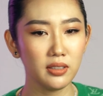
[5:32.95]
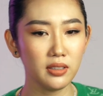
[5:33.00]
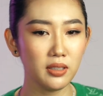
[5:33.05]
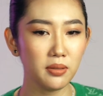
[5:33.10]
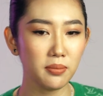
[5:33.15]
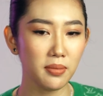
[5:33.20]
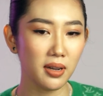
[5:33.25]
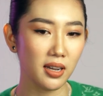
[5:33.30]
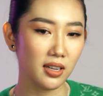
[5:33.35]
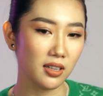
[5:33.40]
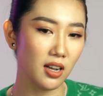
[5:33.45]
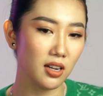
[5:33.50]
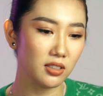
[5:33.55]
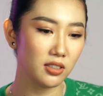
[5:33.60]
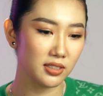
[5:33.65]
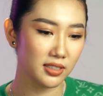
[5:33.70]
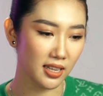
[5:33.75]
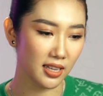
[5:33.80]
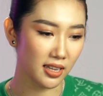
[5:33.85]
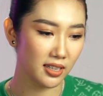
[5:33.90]
nhưng mà ngân
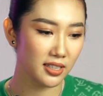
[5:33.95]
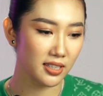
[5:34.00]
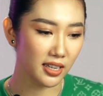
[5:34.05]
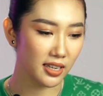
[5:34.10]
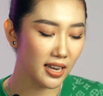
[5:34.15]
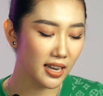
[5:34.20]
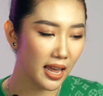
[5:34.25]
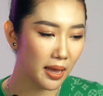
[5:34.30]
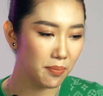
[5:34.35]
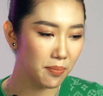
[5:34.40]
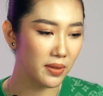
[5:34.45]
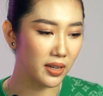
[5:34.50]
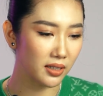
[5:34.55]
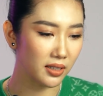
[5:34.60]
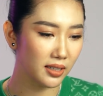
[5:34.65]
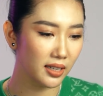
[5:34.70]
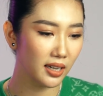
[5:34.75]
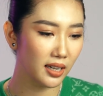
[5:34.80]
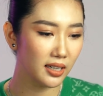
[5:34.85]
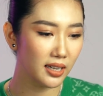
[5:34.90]
sẽ chỉ đem
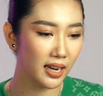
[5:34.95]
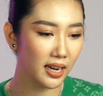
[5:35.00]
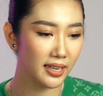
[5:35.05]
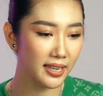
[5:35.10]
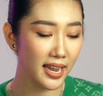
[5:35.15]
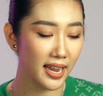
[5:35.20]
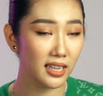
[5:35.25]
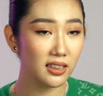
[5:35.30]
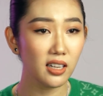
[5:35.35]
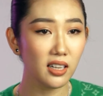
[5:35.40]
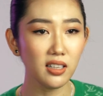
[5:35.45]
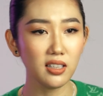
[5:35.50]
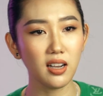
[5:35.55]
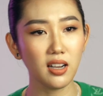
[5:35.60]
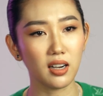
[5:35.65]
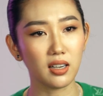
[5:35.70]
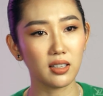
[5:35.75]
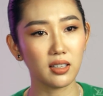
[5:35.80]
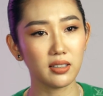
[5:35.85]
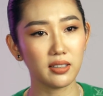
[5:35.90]
những cái đánh giá tích
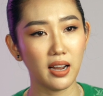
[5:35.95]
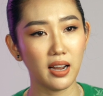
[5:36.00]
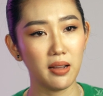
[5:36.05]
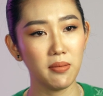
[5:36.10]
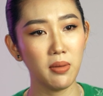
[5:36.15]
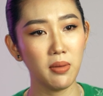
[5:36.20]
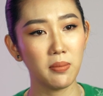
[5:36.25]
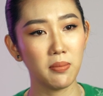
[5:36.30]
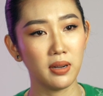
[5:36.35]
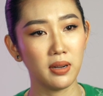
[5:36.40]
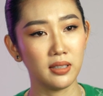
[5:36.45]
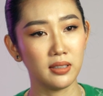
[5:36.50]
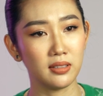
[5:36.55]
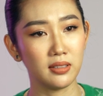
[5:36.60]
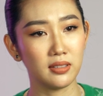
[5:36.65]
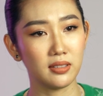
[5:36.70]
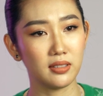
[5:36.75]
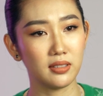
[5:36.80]
cực để mà mình